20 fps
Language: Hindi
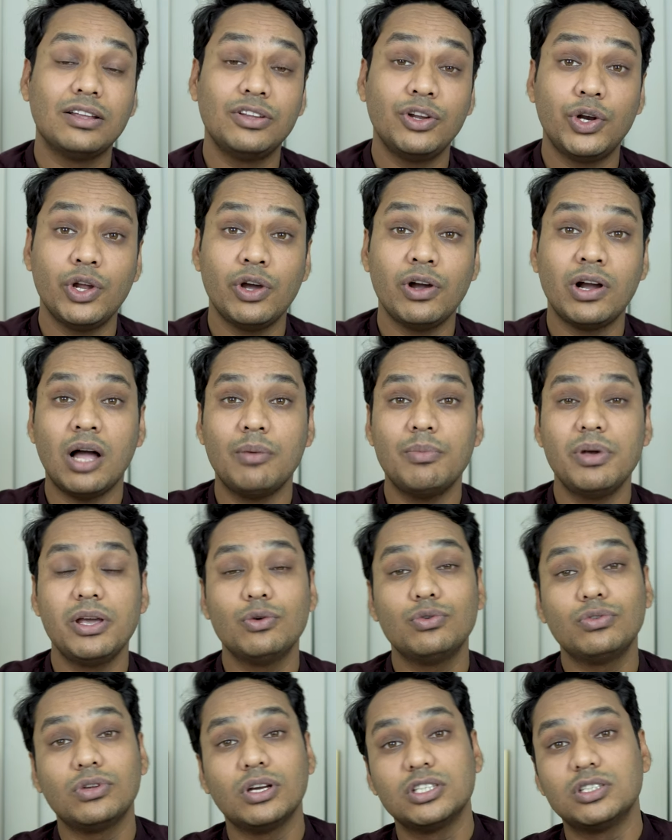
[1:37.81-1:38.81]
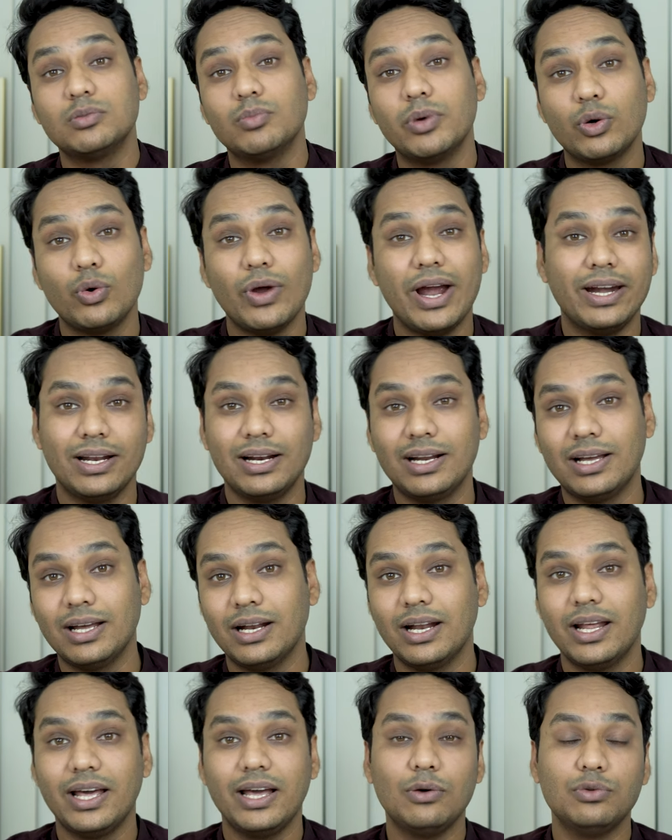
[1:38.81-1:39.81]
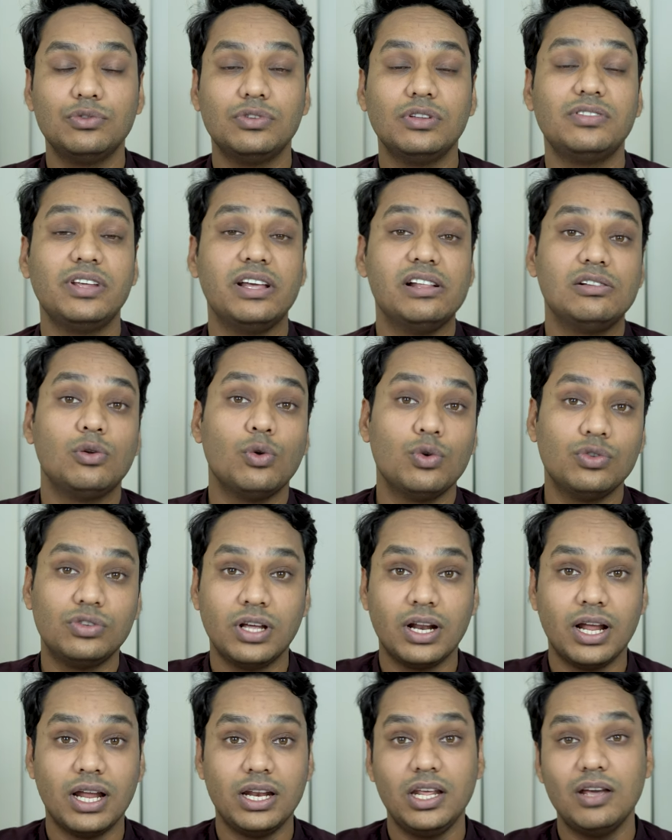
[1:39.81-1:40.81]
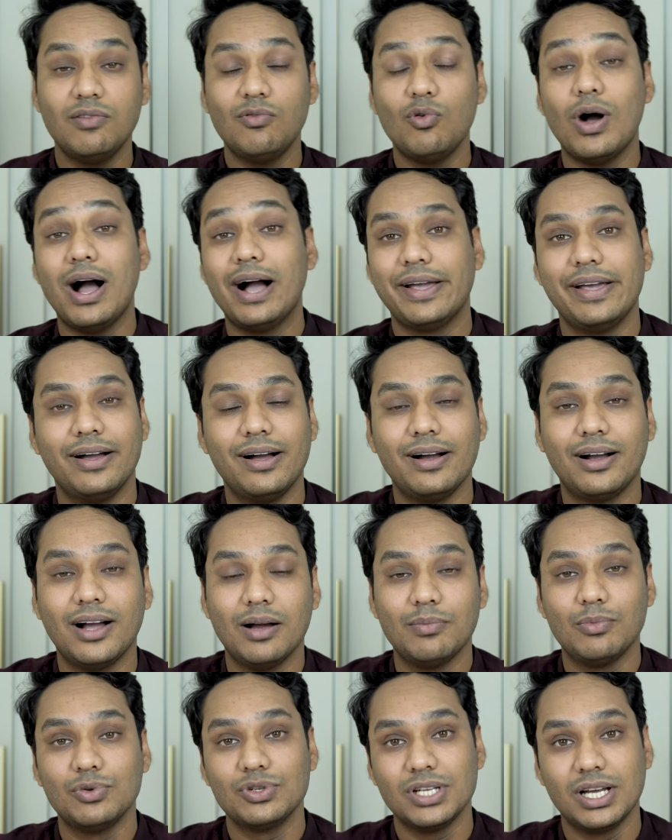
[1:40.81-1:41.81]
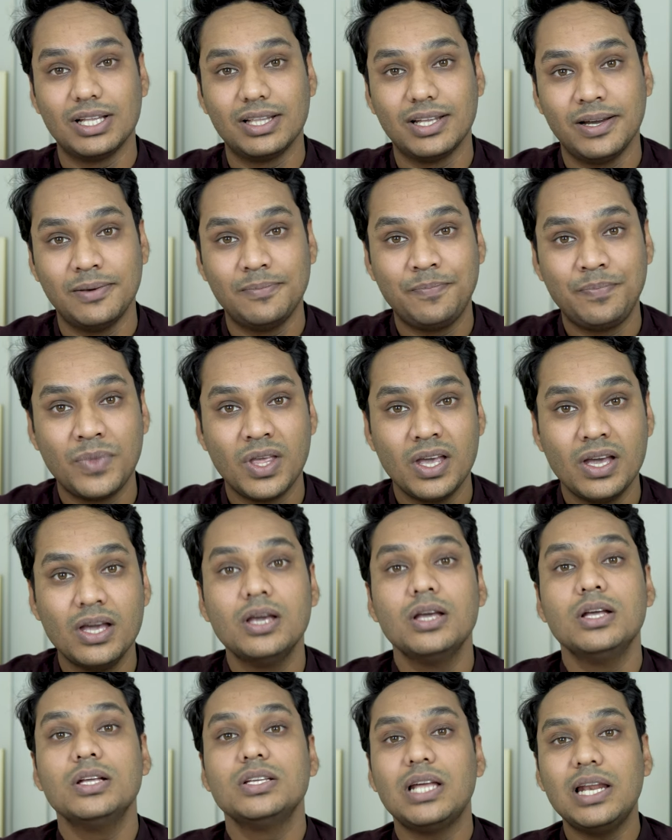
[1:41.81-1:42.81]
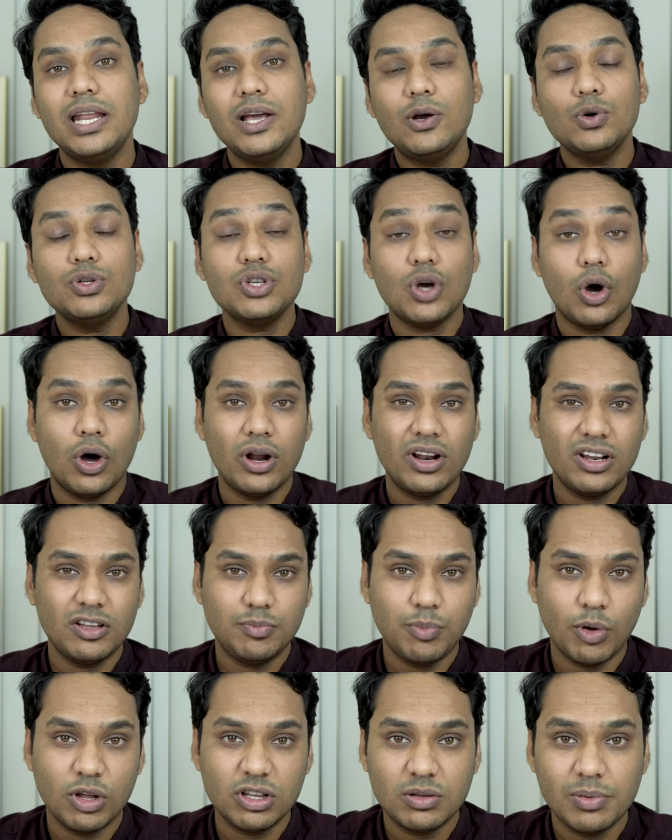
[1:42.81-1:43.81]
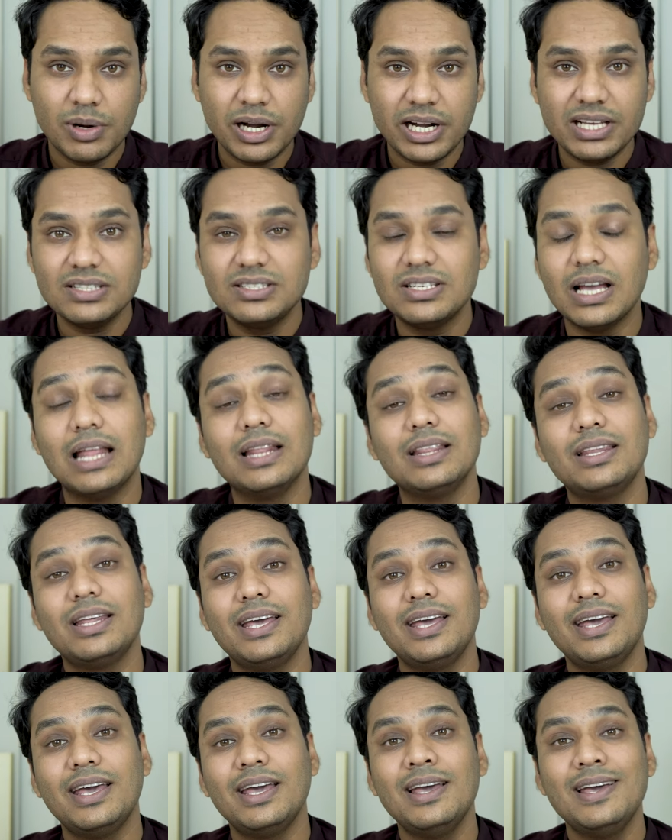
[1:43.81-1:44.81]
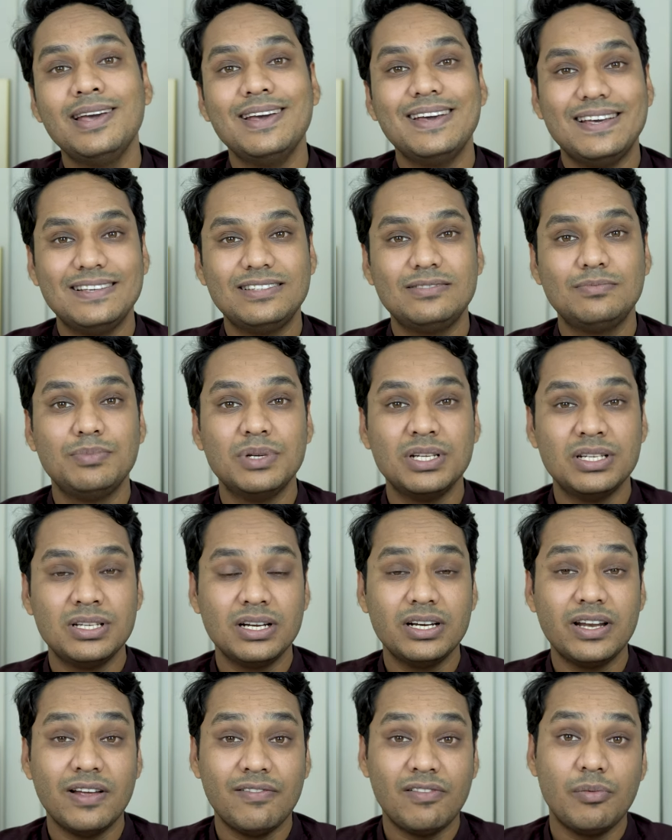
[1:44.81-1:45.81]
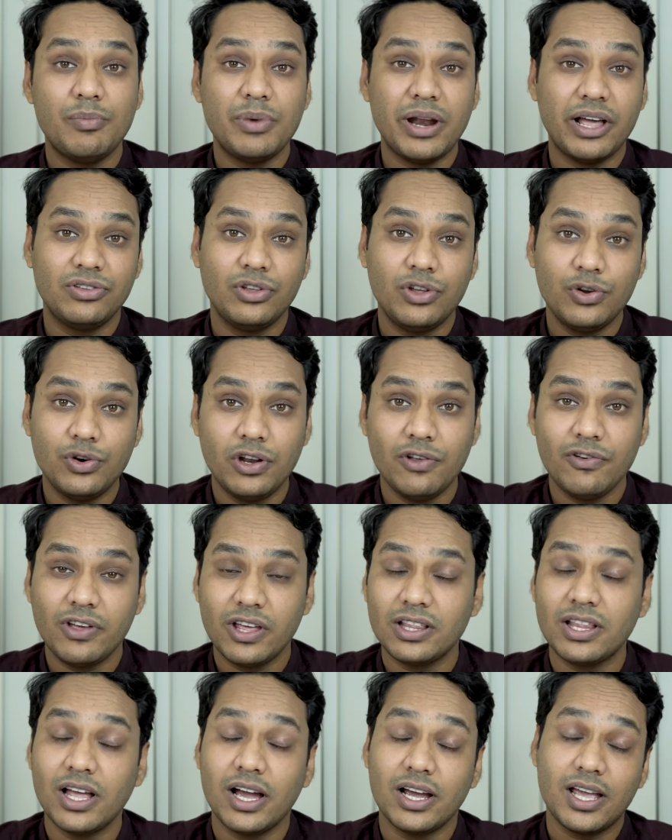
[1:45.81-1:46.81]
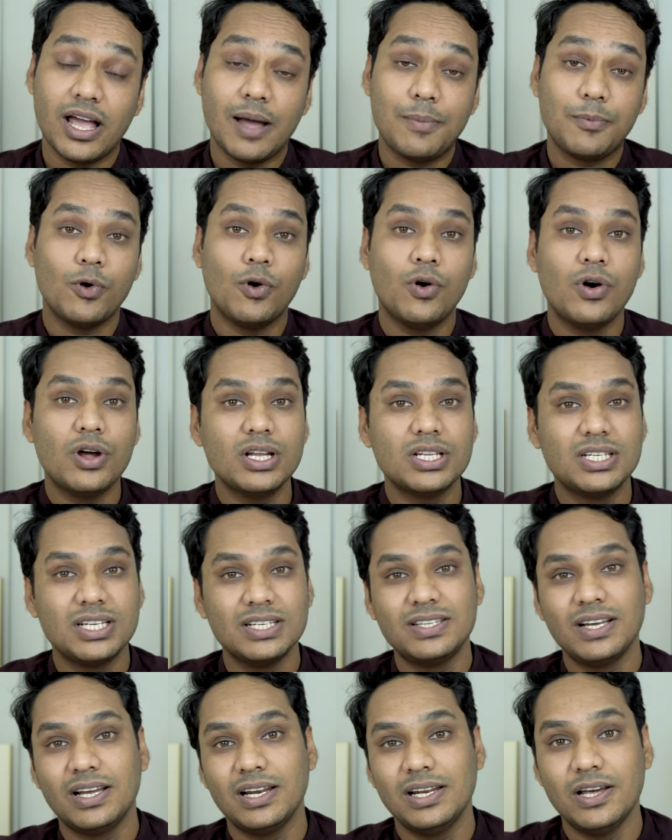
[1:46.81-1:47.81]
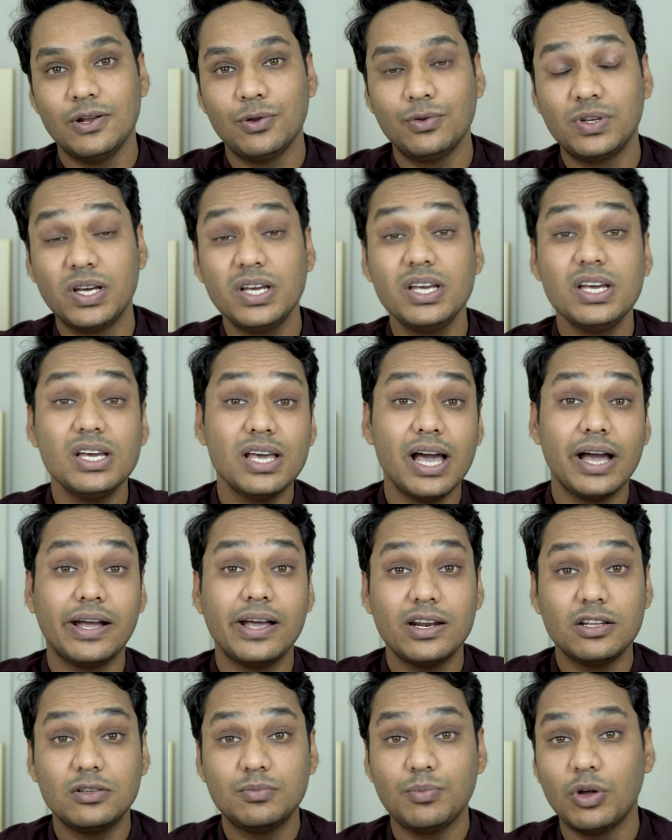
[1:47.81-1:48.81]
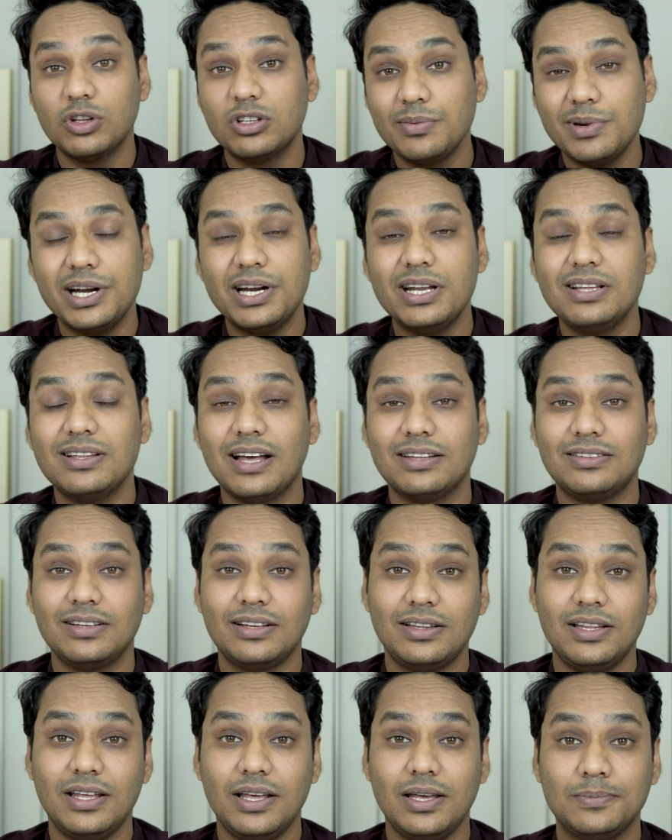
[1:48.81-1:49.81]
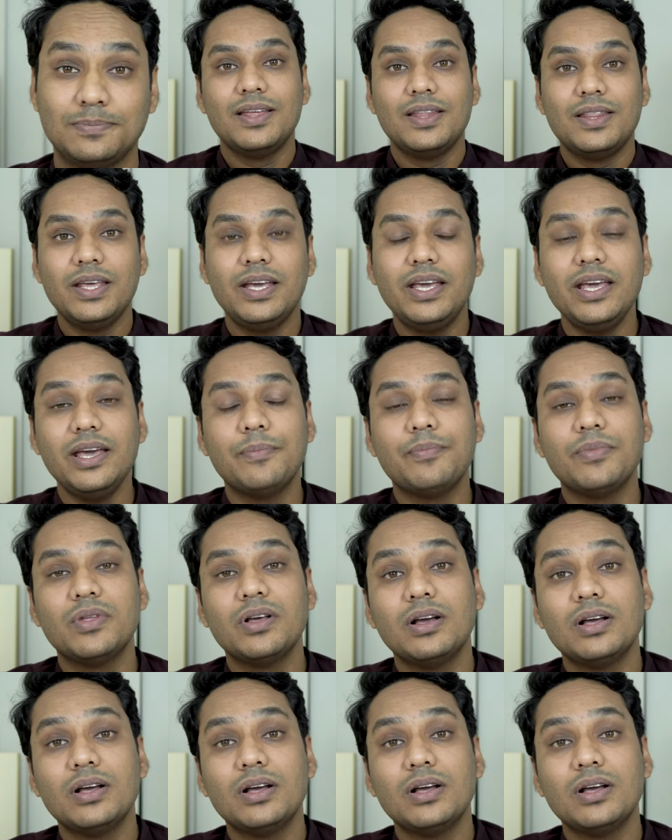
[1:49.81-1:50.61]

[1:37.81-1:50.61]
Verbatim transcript: एग्जीक्यूटिव का काम है कि उस कस्टमर को हैंडल करना है उससे सेल क्लोज करानी है वो आगे का काम हो जाता है चलिए कुछ और रिस्पॉन्सिबिलिटीज़ जानते हैं इस बिजनेस डेवलपमेंट एग्जीक्यूटिव की ताकि आपको और अच्छे से क्लियर हो सके कि क्या क्या रिस्पॉन्सिबिलिटीज़ आ सकती हैं देखिए